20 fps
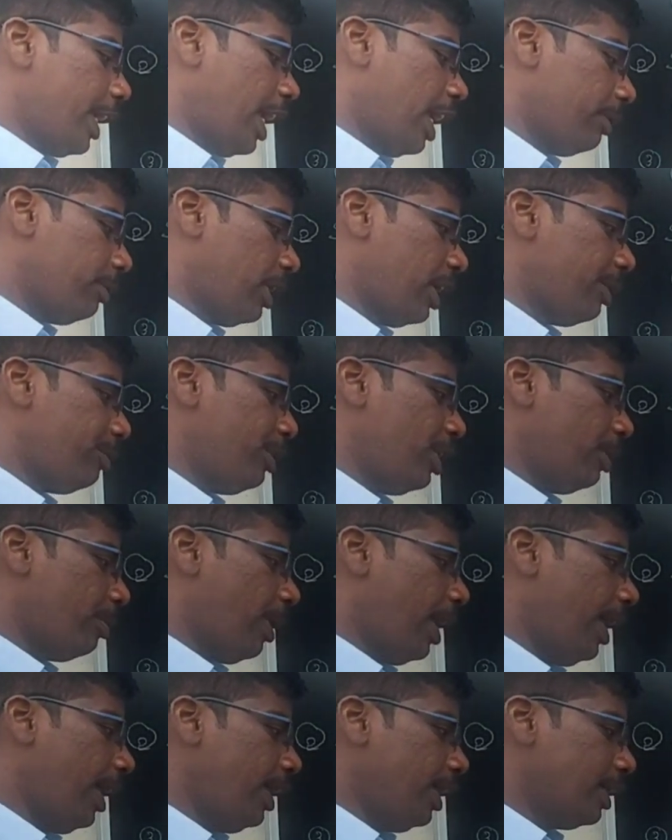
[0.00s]
ఏ బై బి
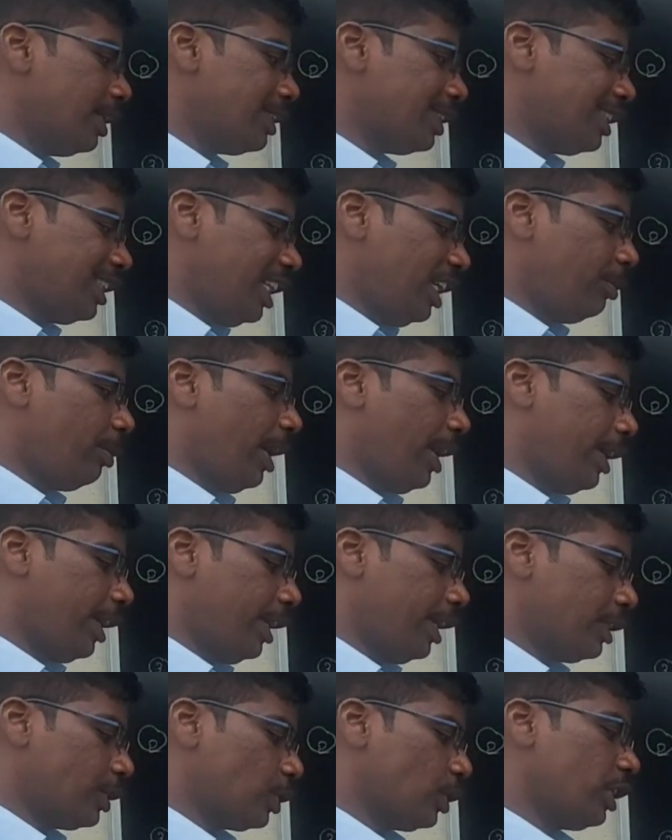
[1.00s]
బై సి బై
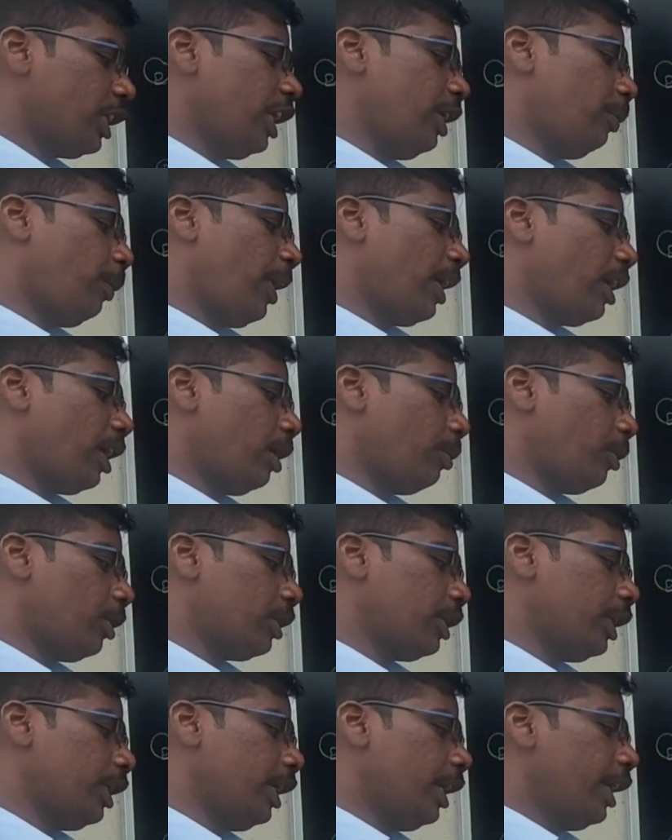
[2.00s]
డి సో డి పైకి
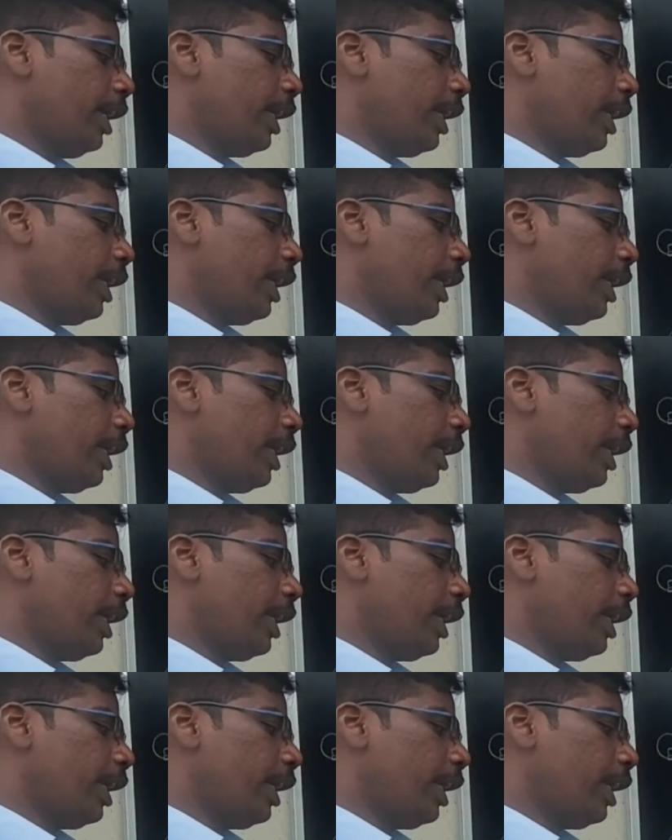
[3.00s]
వెళ్ళిపోద్ది